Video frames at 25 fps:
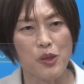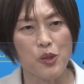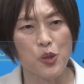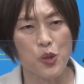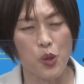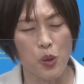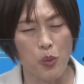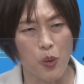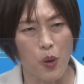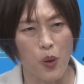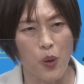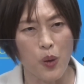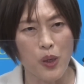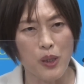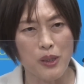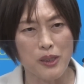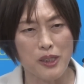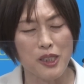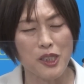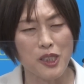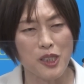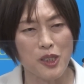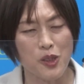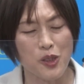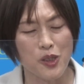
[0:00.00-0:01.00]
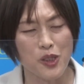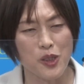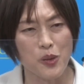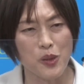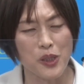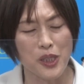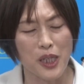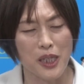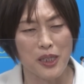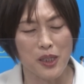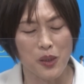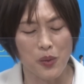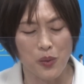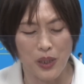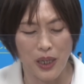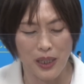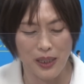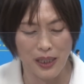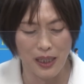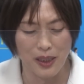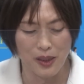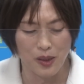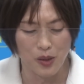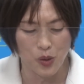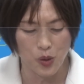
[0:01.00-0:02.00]
える人も、利子付きの借金を
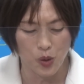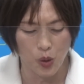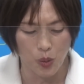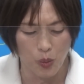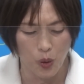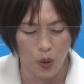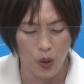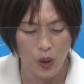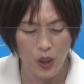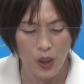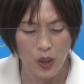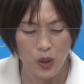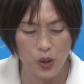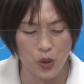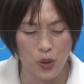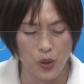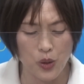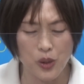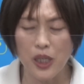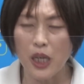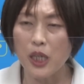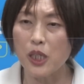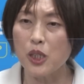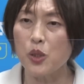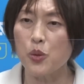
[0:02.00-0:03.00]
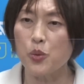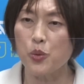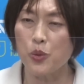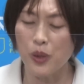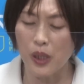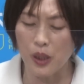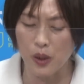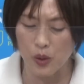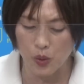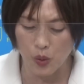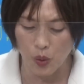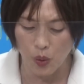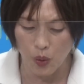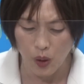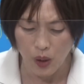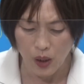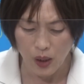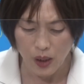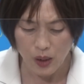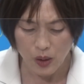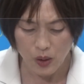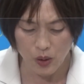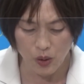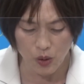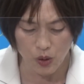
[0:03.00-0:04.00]
抱える人も、急激に増えると
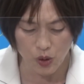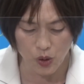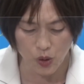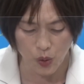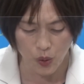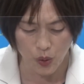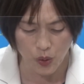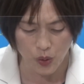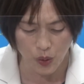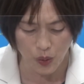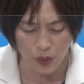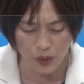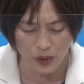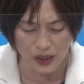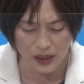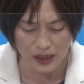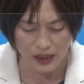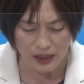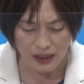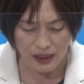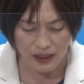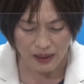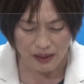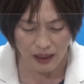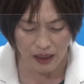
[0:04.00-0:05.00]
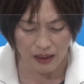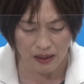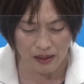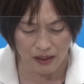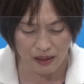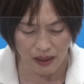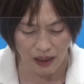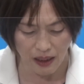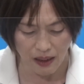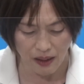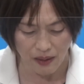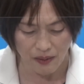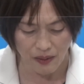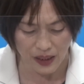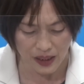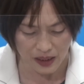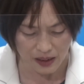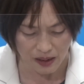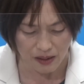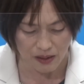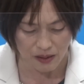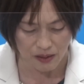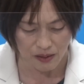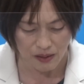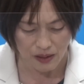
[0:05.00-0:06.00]
いう状況になったわけ
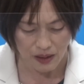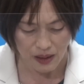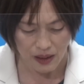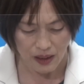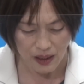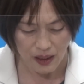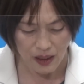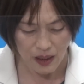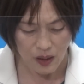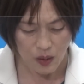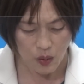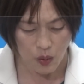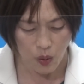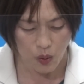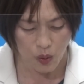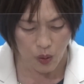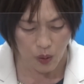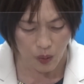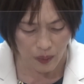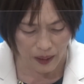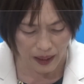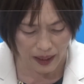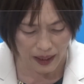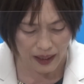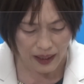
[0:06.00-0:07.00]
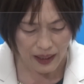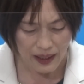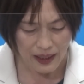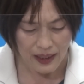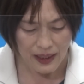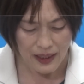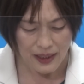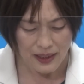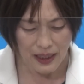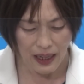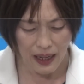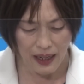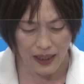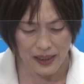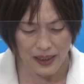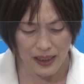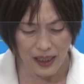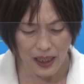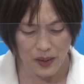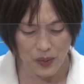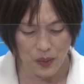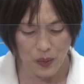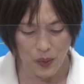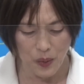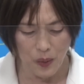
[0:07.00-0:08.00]
です。ここはやはり
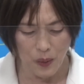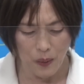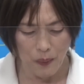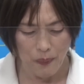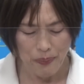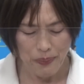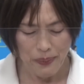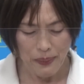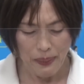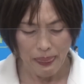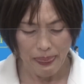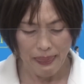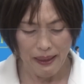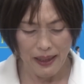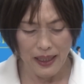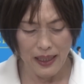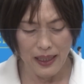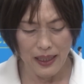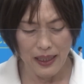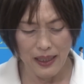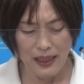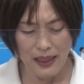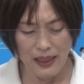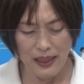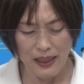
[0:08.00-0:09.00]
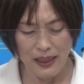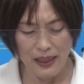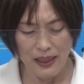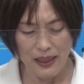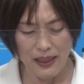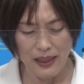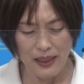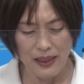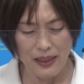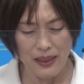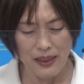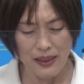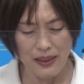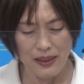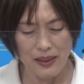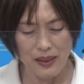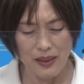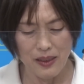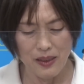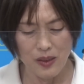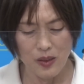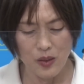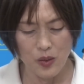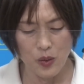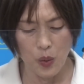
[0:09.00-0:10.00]
あの、
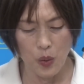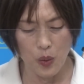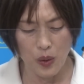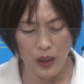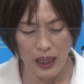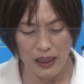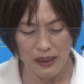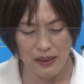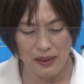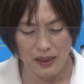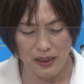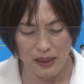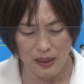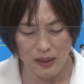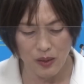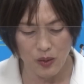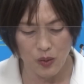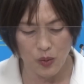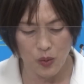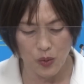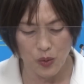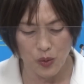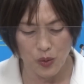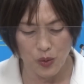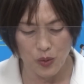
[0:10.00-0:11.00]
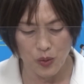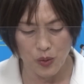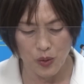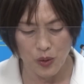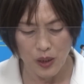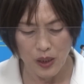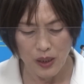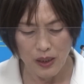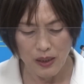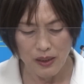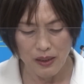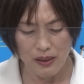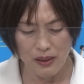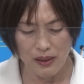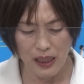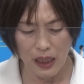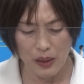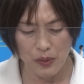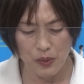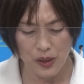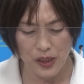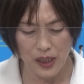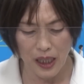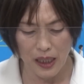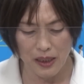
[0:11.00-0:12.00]
えー、奨学金という名
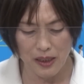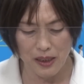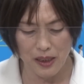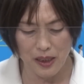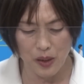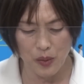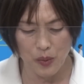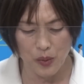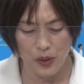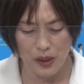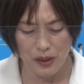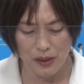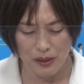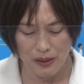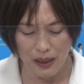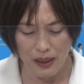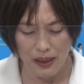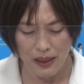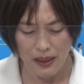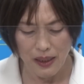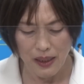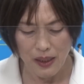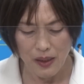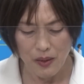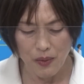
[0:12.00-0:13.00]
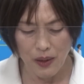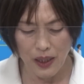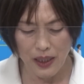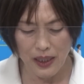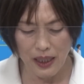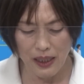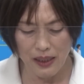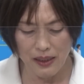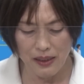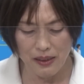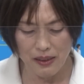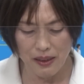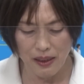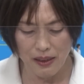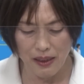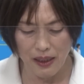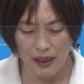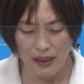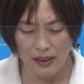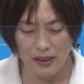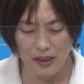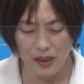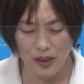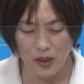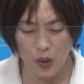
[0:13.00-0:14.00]
の借金をですね若い世
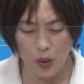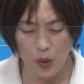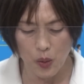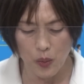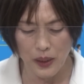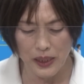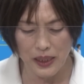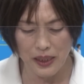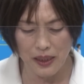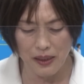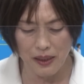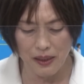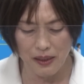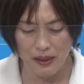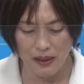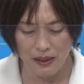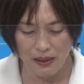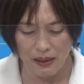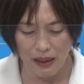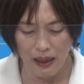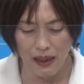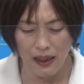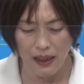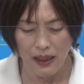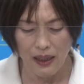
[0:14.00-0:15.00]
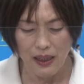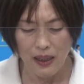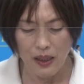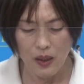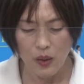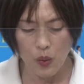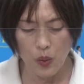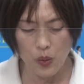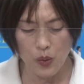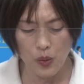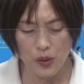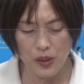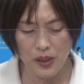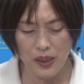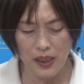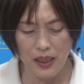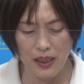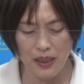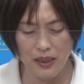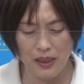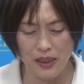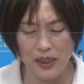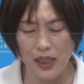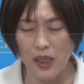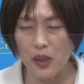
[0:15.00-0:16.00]
代に背負わせてきたこの
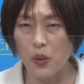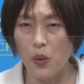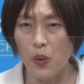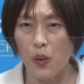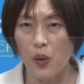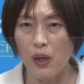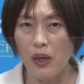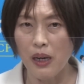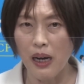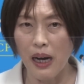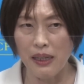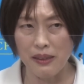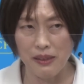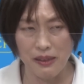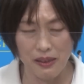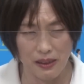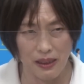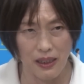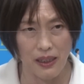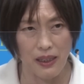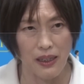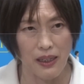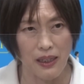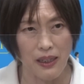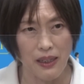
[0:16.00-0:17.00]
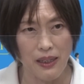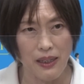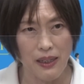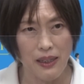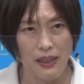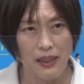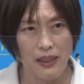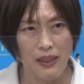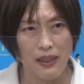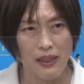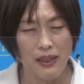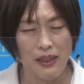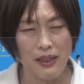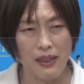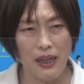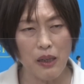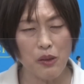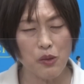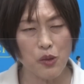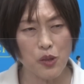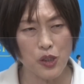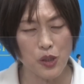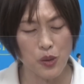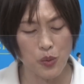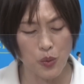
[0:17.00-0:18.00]
政治への反省
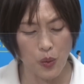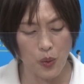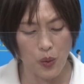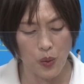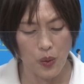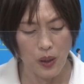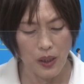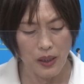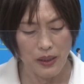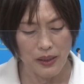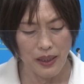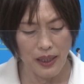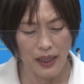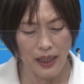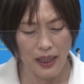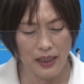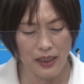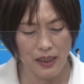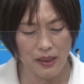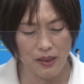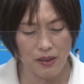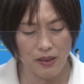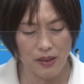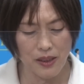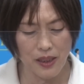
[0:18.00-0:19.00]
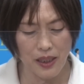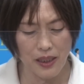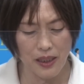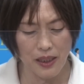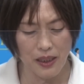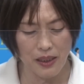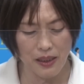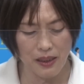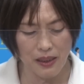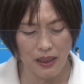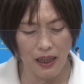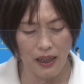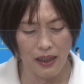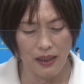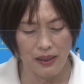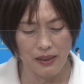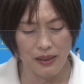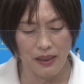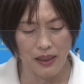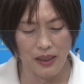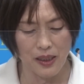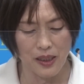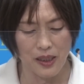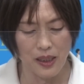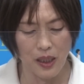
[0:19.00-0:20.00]
学費を値上げ続けてきた
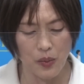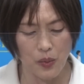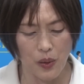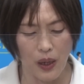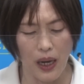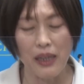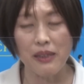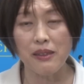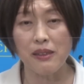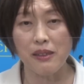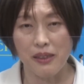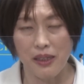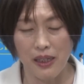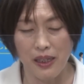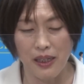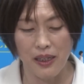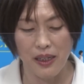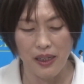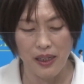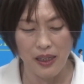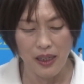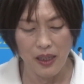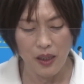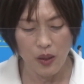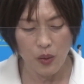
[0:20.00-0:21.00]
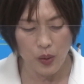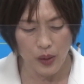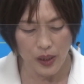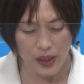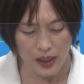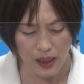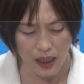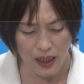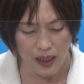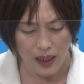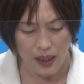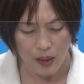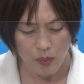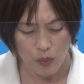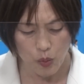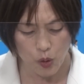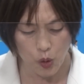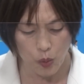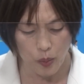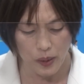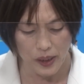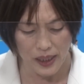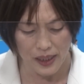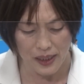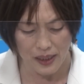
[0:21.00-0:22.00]
政治への反省これが
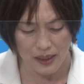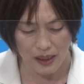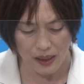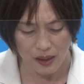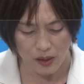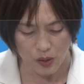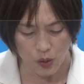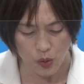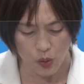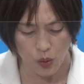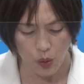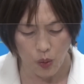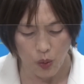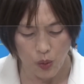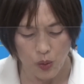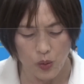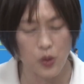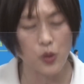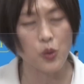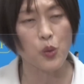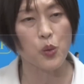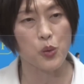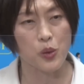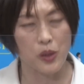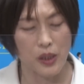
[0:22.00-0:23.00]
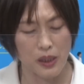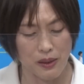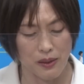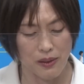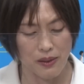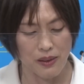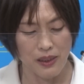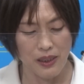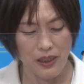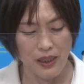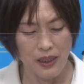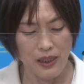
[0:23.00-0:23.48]
求められているということです。